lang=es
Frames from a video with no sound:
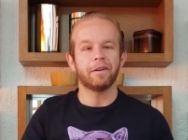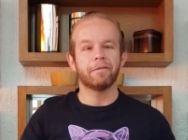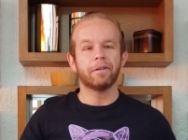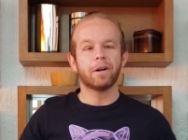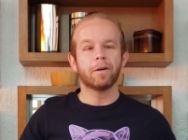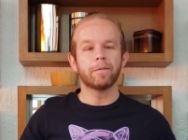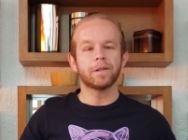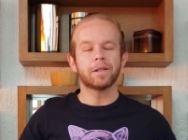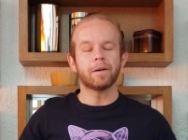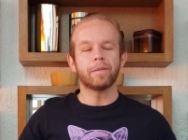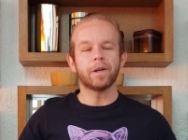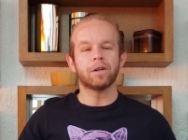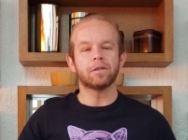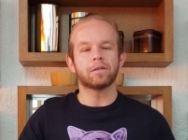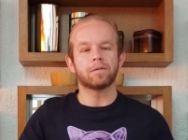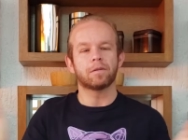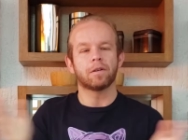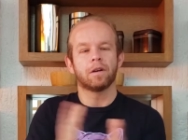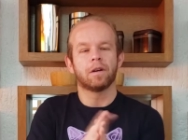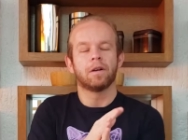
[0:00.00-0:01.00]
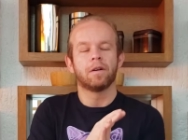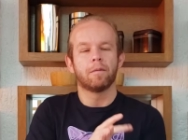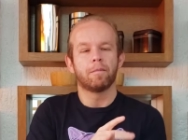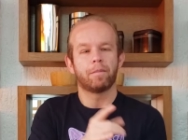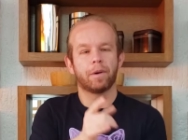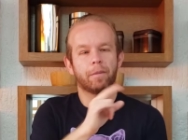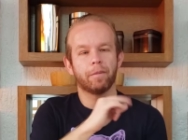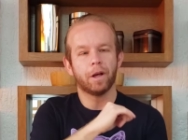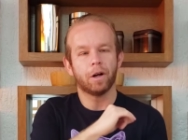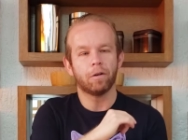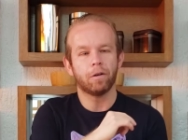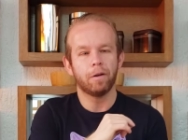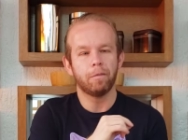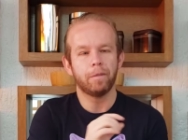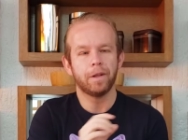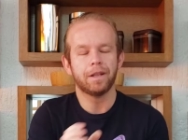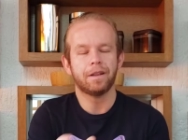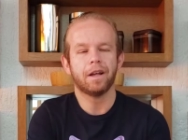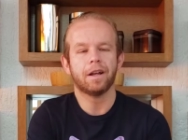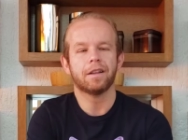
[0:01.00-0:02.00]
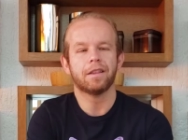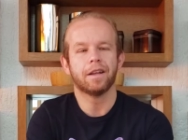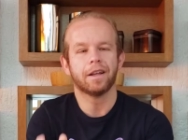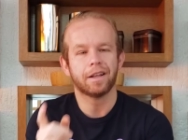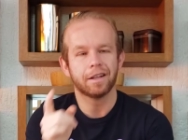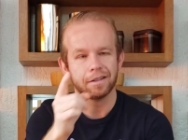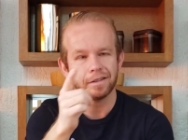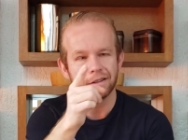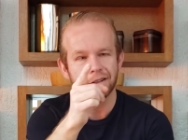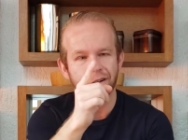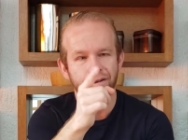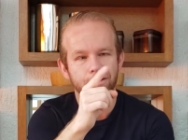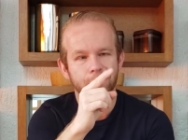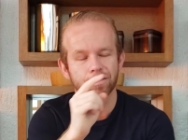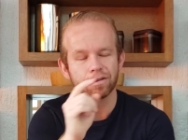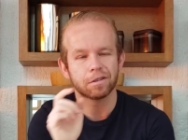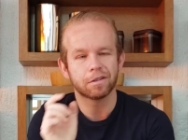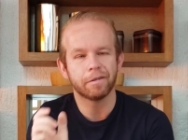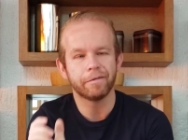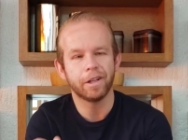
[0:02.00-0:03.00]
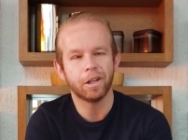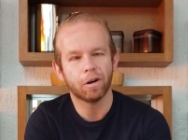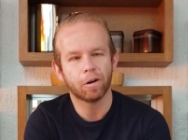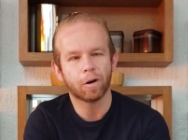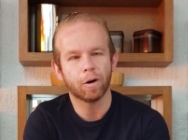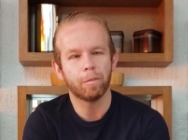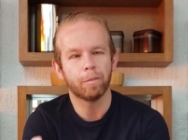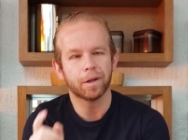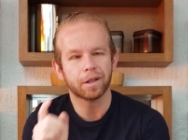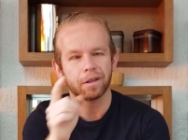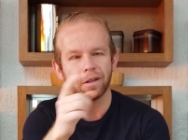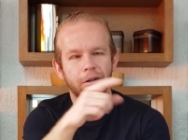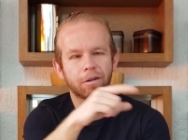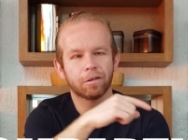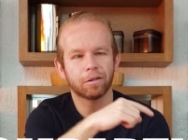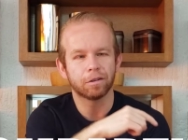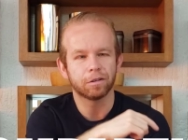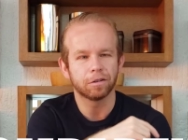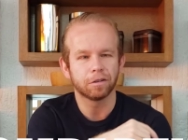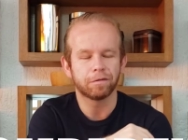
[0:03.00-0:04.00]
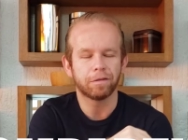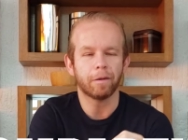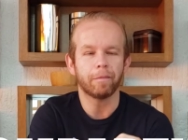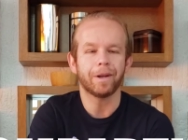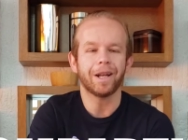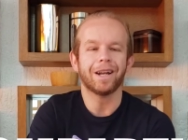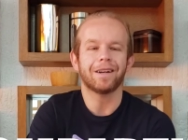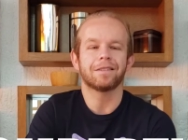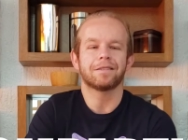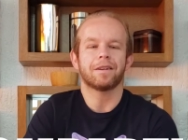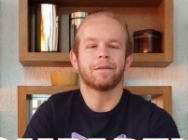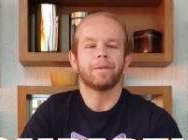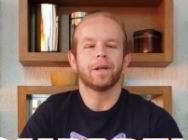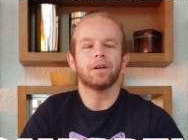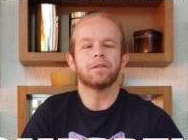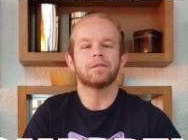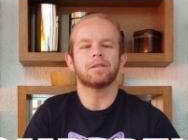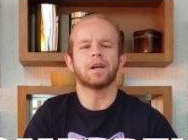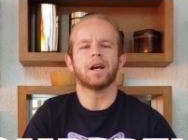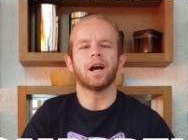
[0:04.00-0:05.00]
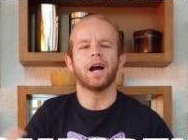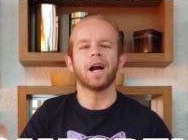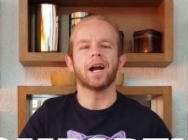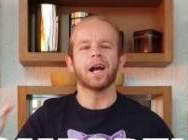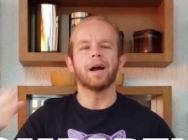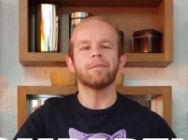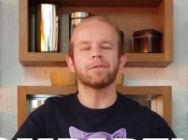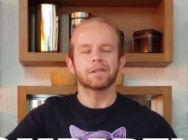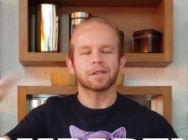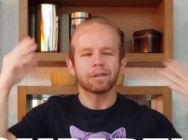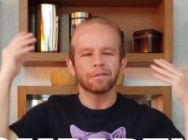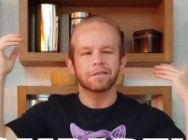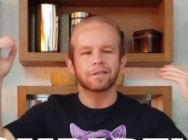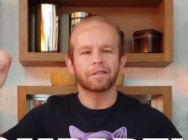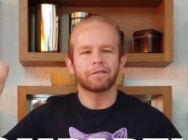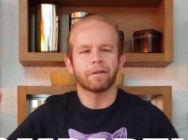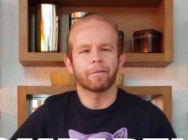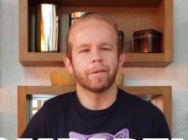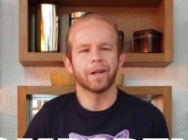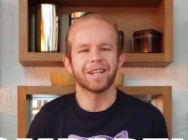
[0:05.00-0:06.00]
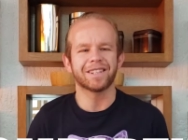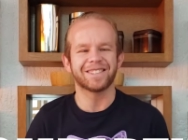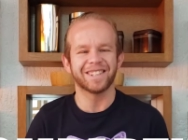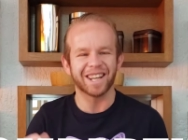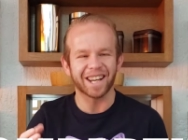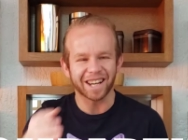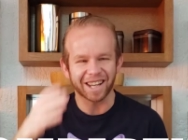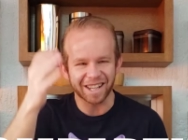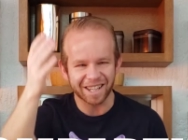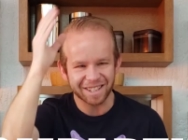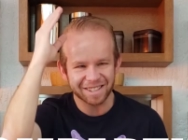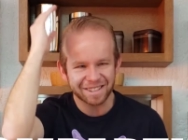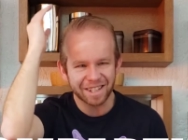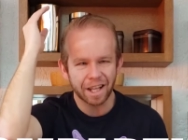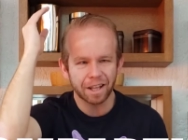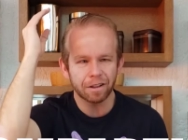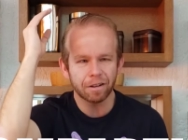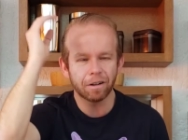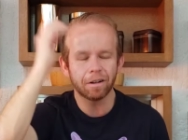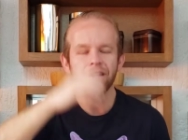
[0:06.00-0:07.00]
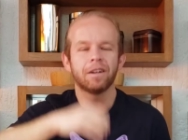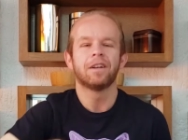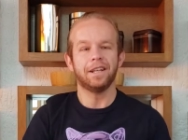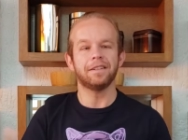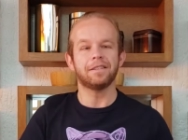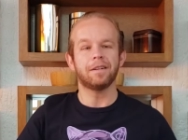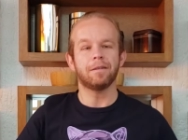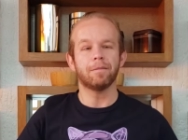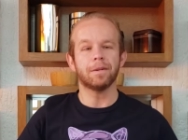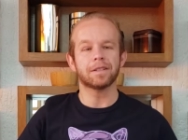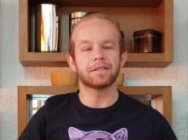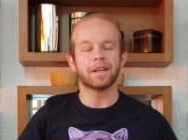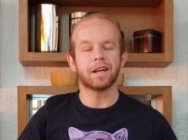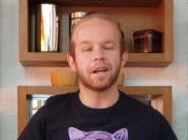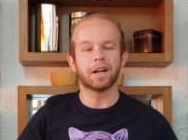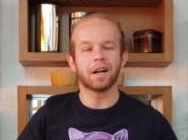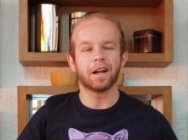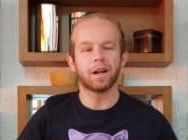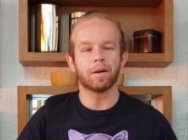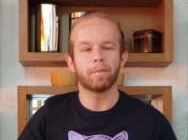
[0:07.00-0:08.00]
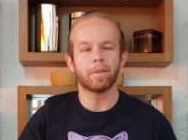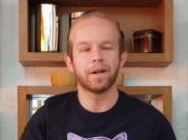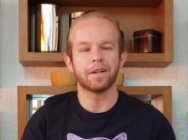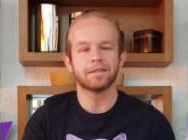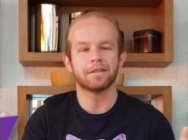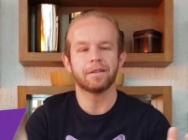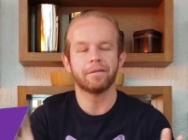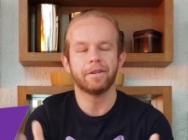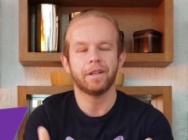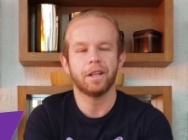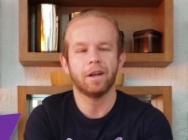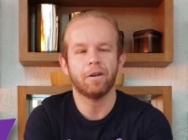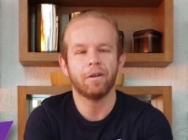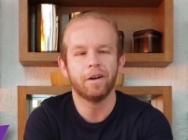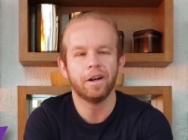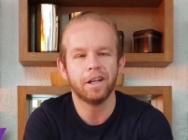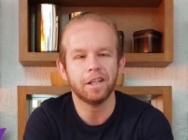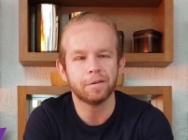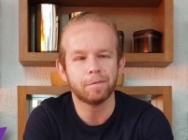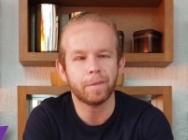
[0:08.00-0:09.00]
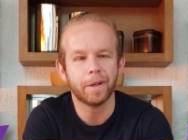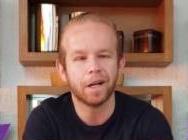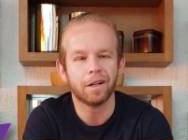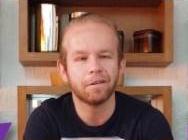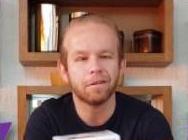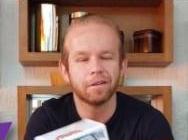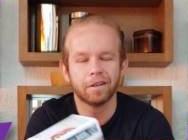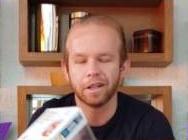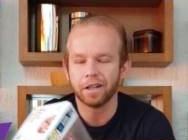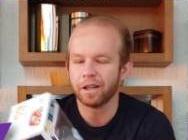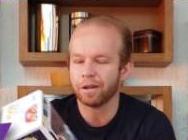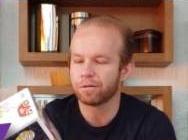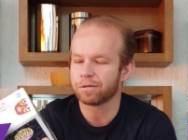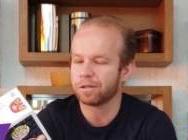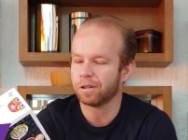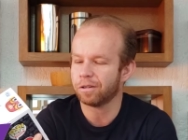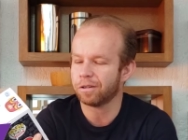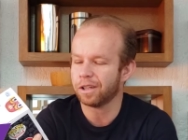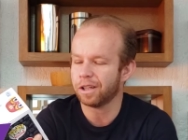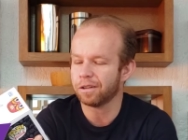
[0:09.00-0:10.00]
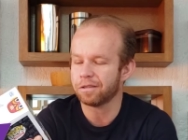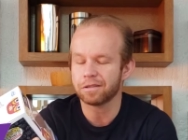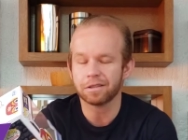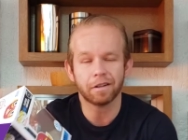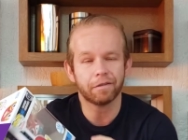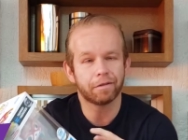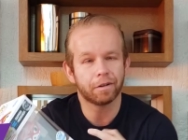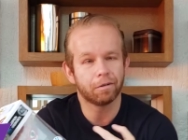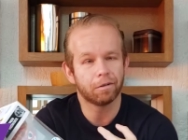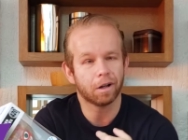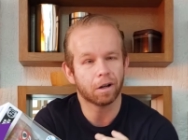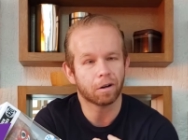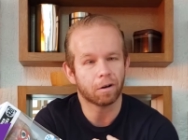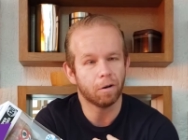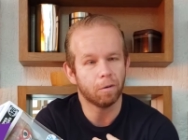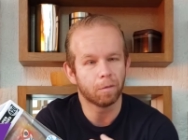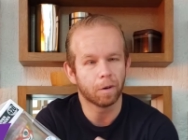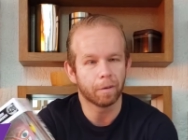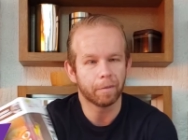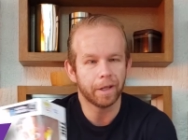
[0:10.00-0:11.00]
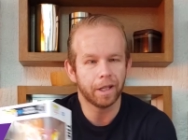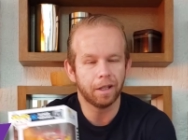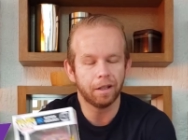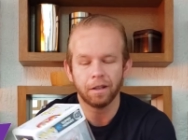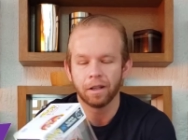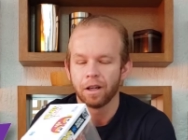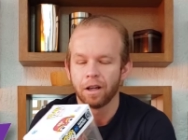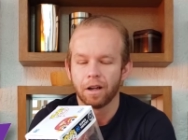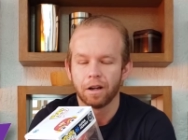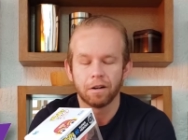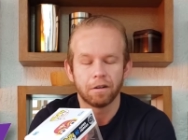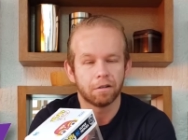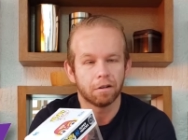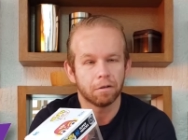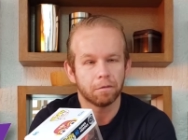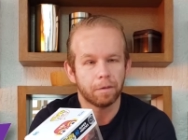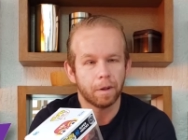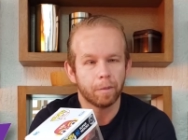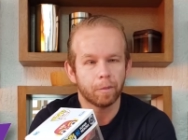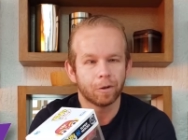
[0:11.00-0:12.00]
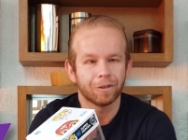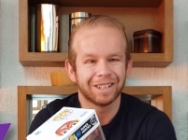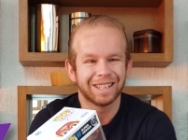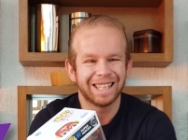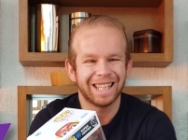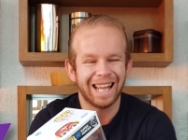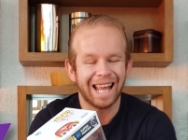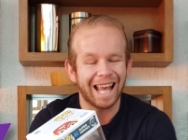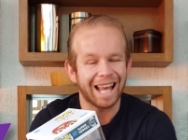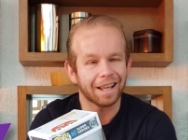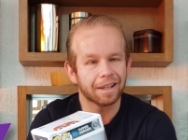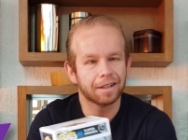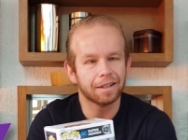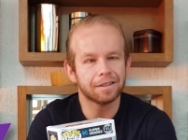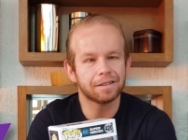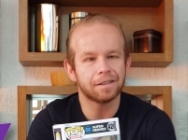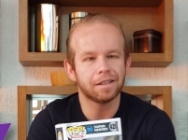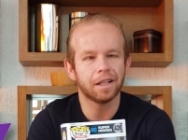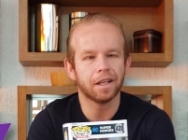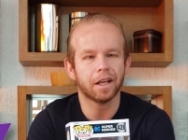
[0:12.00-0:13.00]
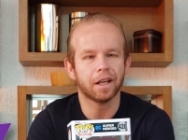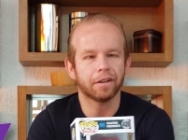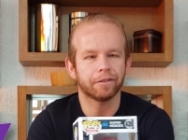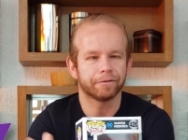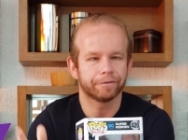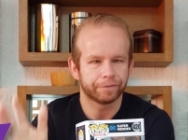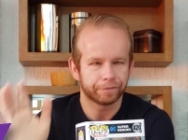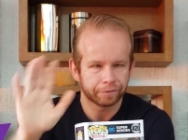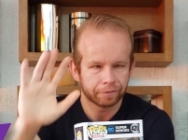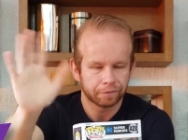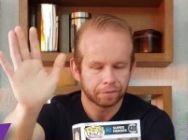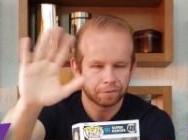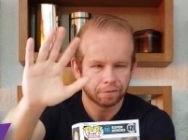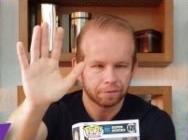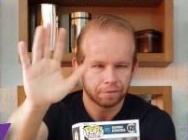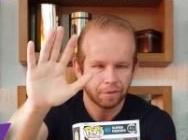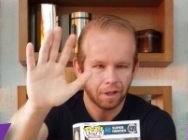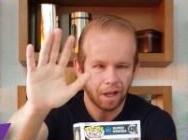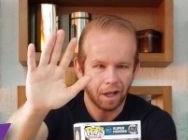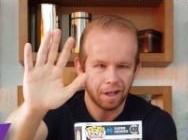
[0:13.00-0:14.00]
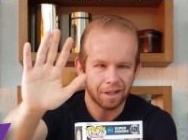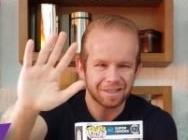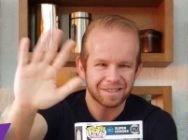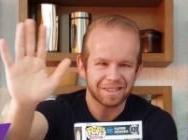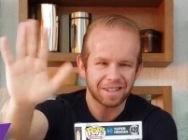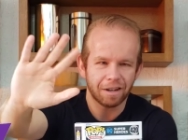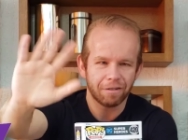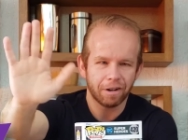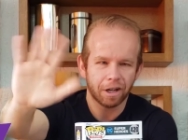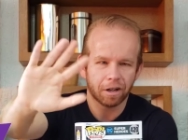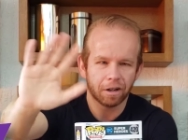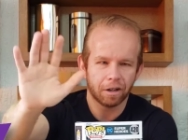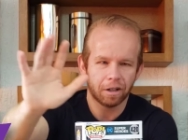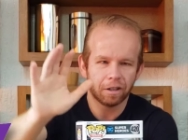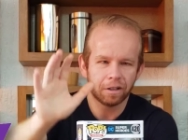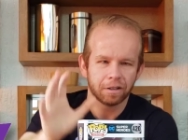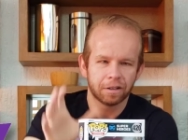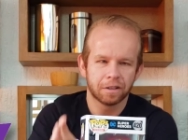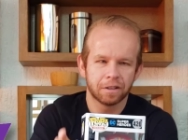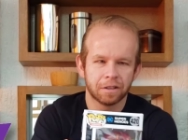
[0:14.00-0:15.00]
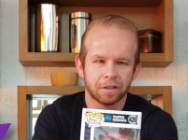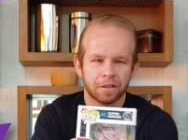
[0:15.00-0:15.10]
Y bueno, mis amigos, primero invitarte a que si te gustó este video, compartirlo con tus familiares y amigos. Hagamos que nuestra familia siga creciendo. Y sin más que agregar para este video, esperando te haya gustado tanto esta figura como a mí. Nos vemos. la que sigue? Hasta luego.